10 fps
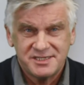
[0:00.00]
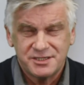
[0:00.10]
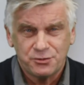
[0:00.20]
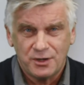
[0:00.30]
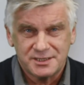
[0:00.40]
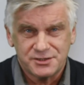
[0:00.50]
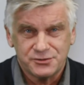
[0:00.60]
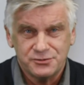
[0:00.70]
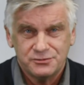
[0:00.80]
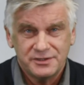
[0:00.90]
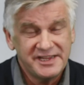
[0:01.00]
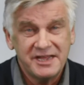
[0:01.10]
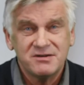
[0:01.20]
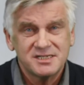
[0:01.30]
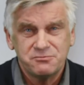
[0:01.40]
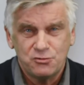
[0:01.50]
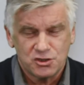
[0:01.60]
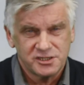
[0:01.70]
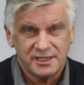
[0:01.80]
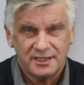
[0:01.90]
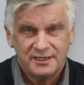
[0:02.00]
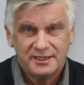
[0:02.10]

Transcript: ситуацию невозможно.